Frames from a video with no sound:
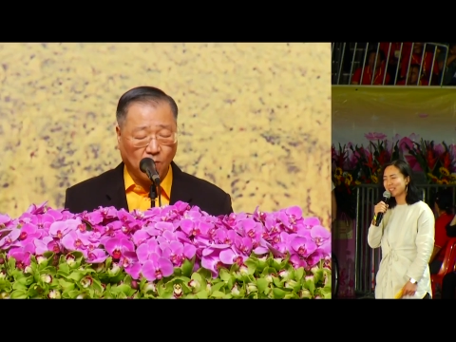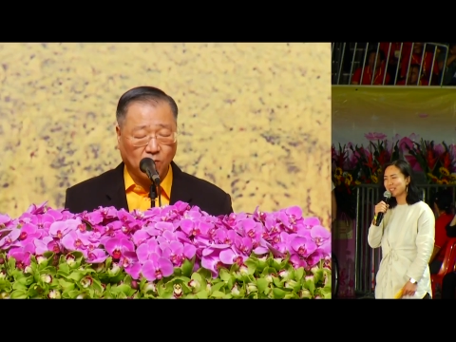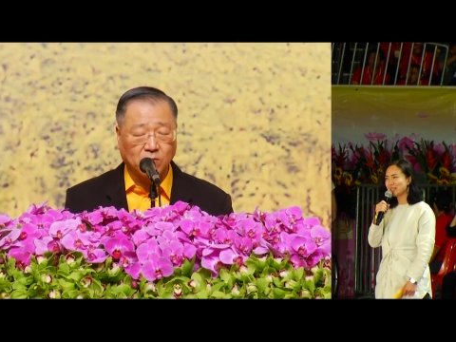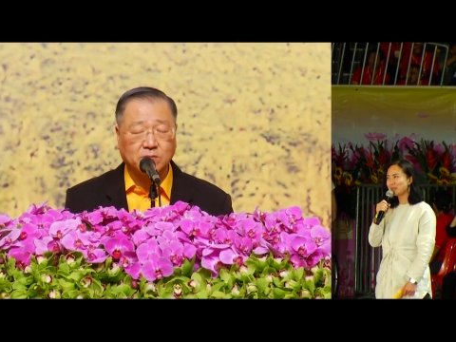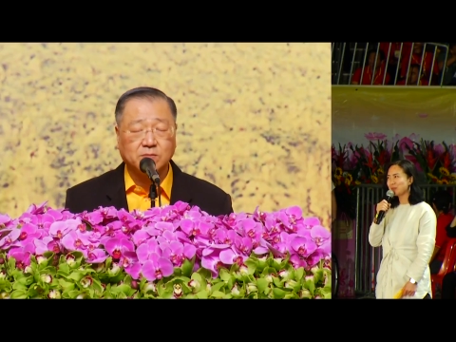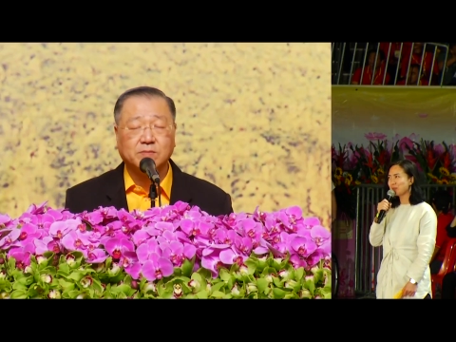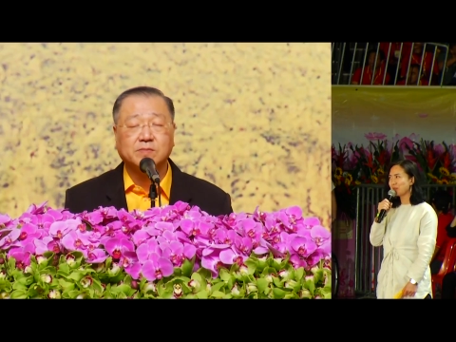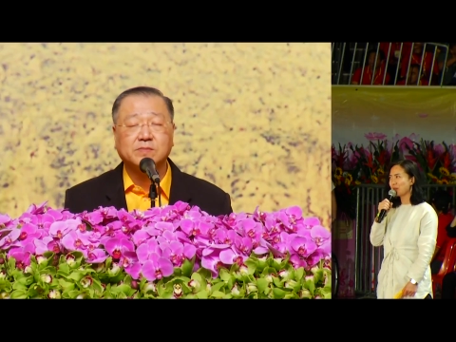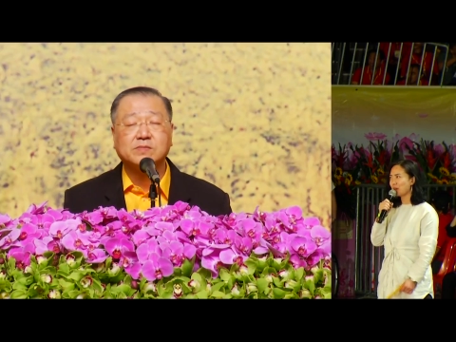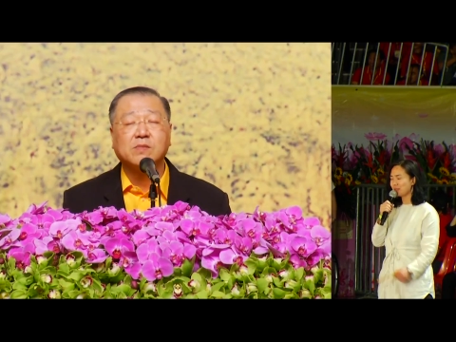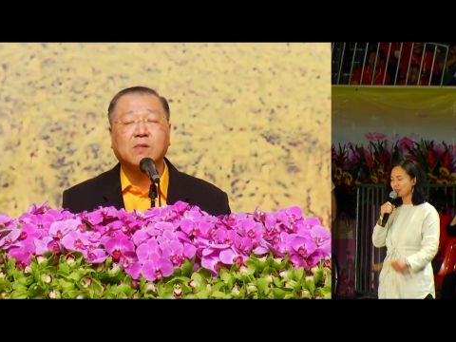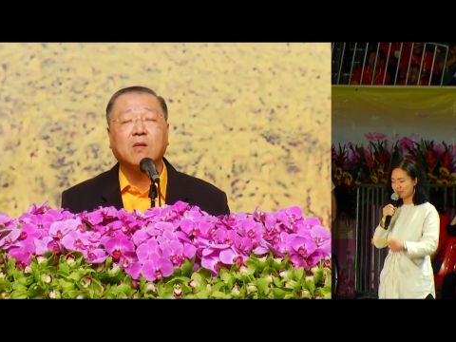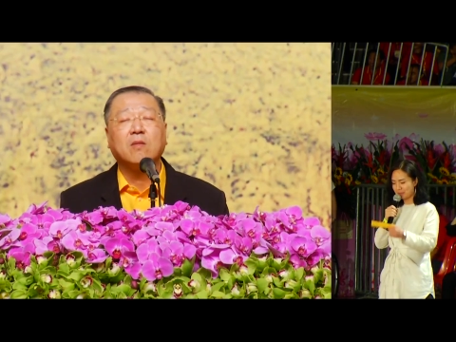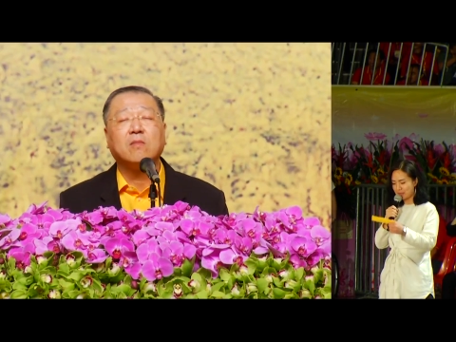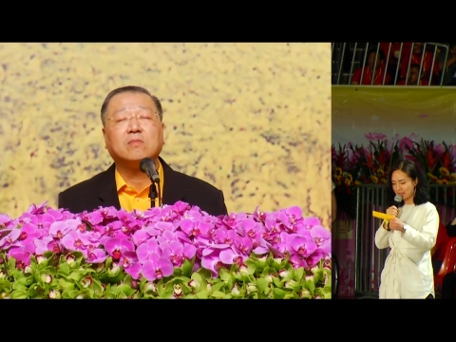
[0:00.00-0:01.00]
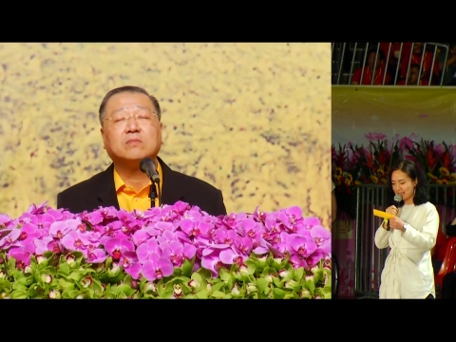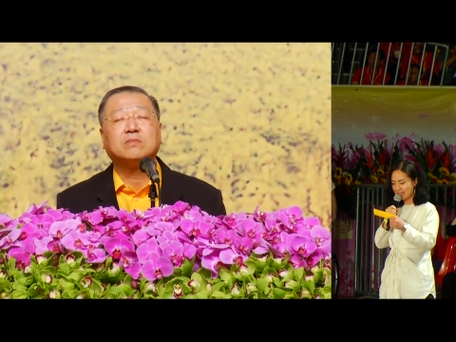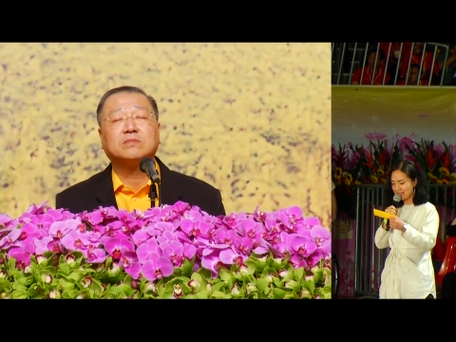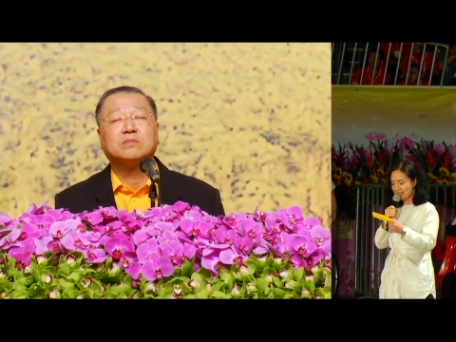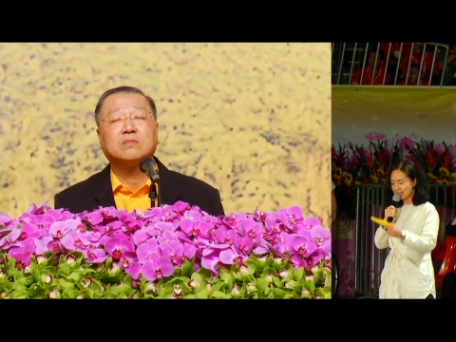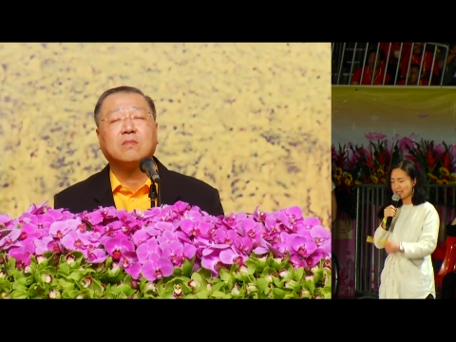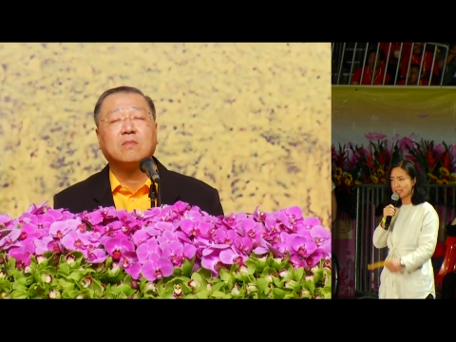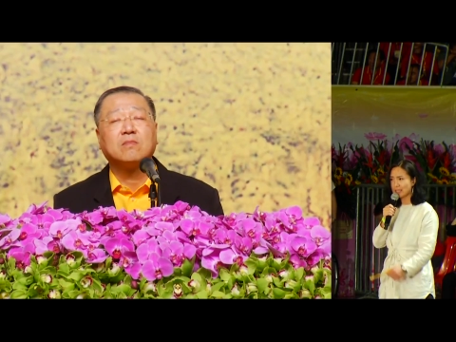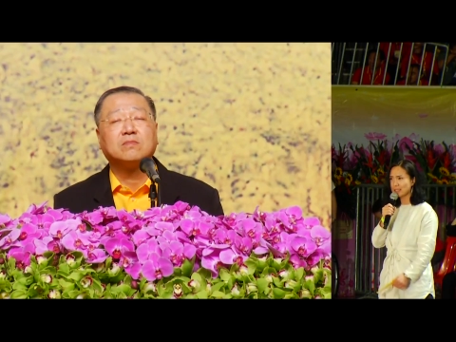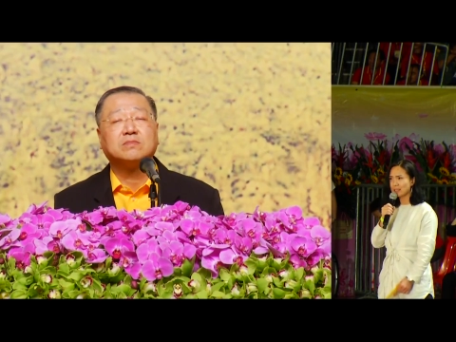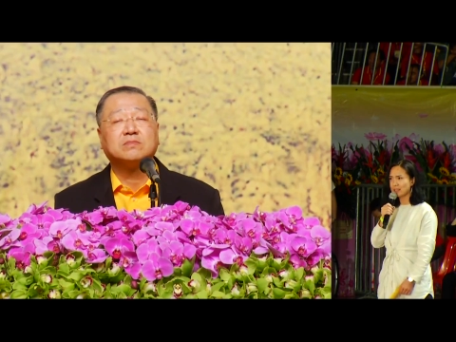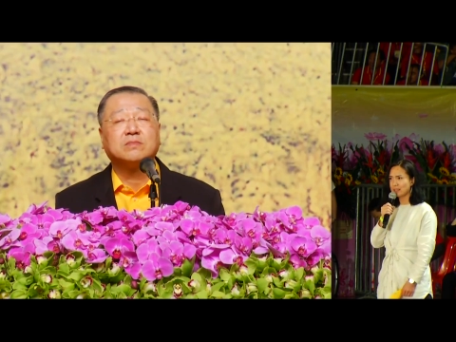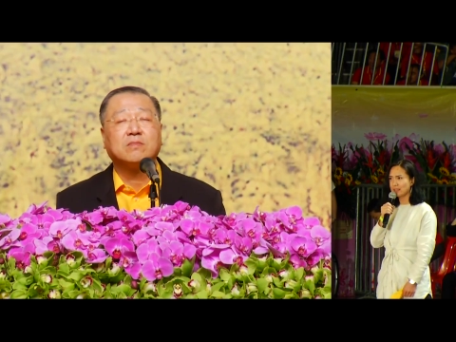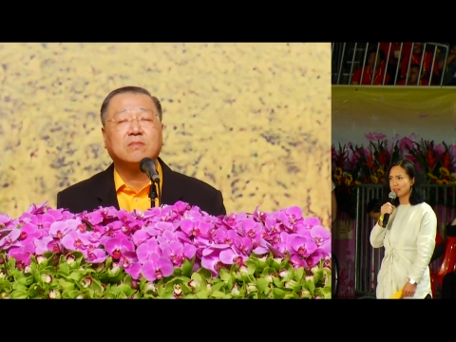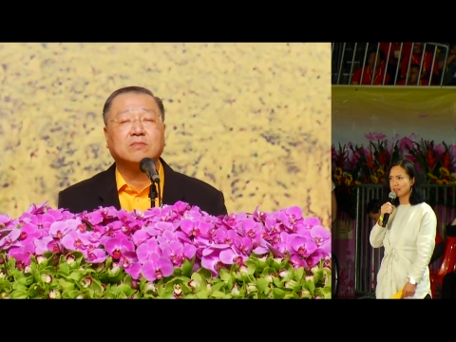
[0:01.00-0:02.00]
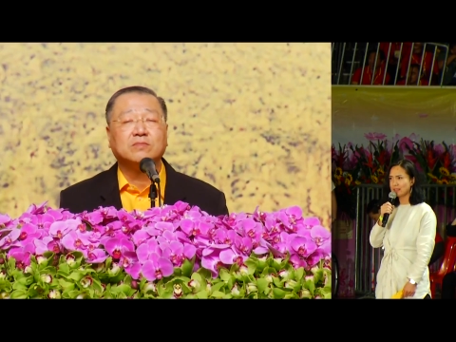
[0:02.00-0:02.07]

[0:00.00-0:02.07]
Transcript: 那我要怎么念经呢？